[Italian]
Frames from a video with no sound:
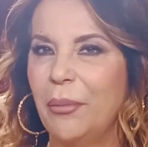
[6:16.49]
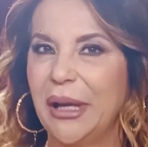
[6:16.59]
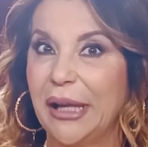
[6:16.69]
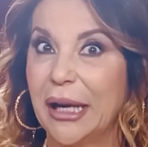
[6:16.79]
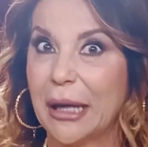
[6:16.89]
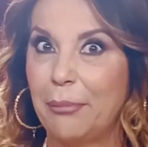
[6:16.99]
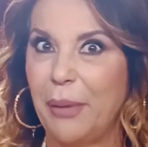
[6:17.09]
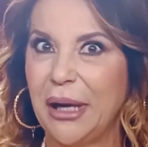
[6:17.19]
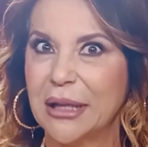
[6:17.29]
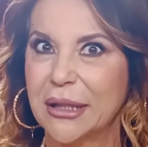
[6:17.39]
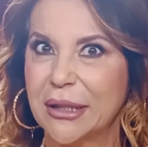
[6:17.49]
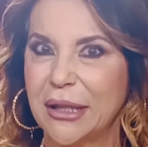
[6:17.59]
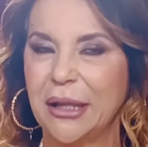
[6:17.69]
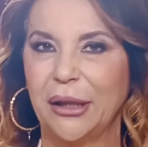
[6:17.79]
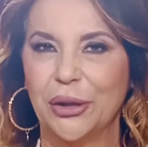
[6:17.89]
con me, della Cappella
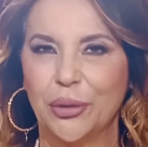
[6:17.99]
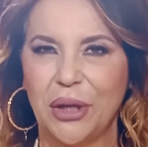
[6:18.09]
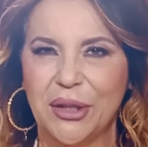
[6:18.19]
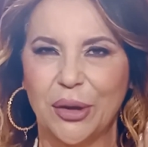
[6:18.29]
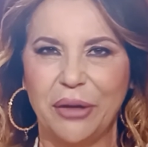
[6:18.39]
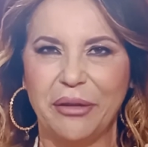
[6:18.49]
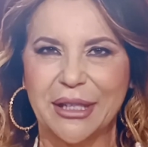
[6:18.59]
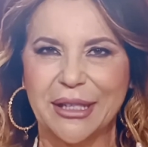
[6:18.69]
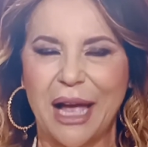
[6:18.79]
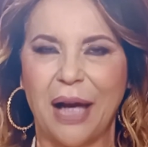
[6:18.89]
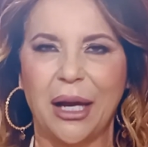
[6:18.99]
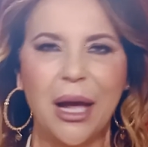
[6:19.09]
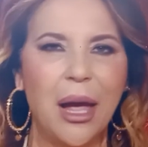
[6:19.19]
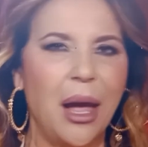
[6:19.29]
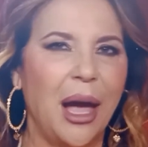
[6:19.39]
Sistina del Giudizio Universale,
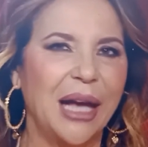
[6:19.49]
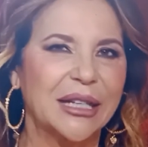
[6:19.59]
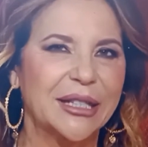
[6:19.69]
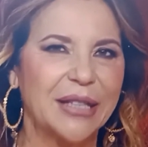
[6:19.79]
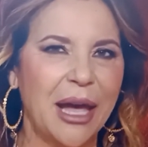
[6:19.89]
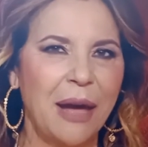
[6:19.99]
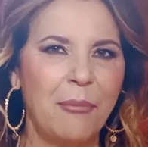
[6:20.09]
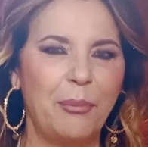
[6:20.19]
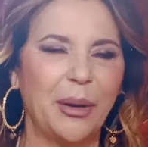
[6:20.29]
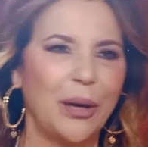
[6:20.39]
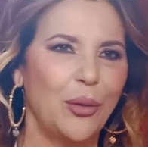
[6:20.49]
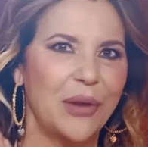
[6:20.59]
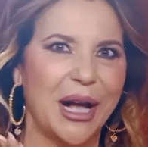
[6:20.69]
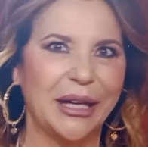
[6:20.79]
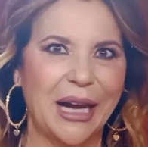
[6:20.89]
è sempre
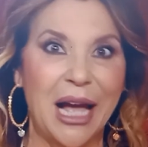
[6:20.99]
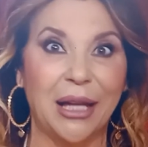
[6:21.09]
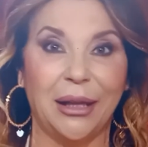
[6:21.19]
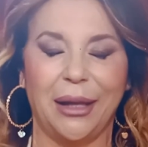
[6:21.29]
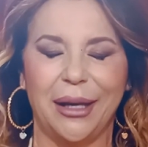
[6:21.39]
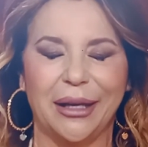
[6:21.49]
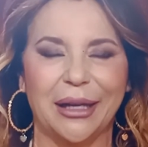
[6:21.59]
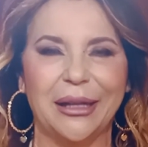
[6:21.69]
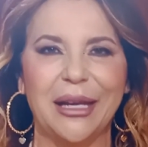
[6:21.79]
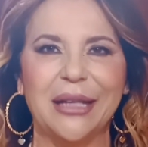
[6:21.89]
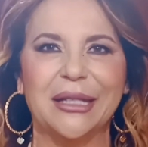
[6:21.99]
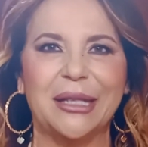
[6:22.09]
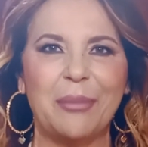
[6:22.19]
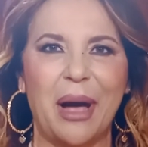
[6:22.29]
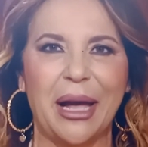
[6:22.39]
una grande,
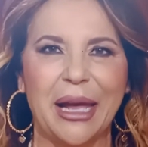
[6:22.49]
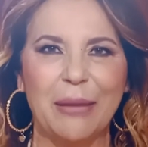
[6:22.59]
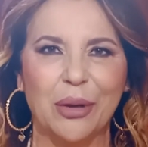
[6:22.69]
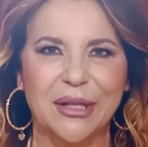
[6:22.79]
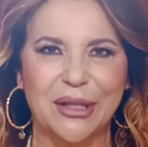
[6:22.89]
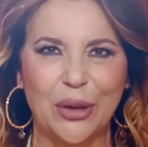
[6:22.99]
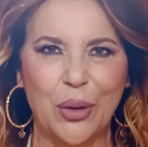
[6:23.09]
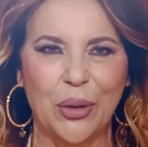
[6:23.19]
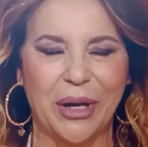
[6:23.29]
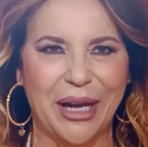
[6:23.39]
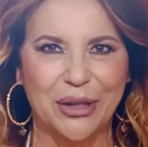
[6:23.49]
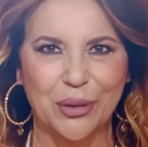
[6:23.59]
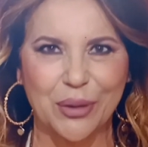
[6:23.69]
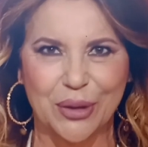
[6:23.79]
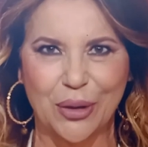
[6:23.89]
grandissima emozione, è
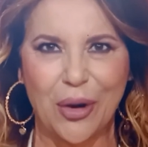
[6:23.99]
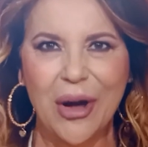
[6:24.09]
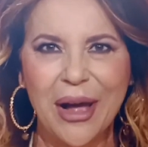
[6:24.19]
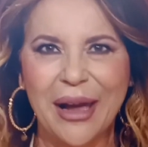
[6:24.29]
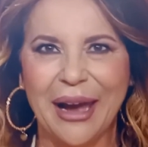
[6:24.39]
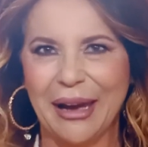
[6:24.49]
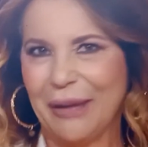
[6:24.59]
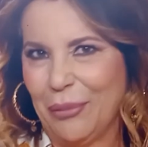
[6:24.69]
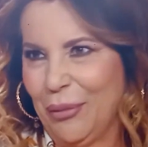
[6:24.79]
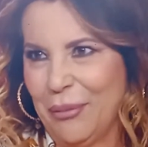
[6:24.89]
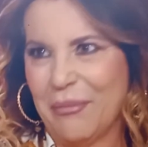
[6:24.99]
giusto? Eh,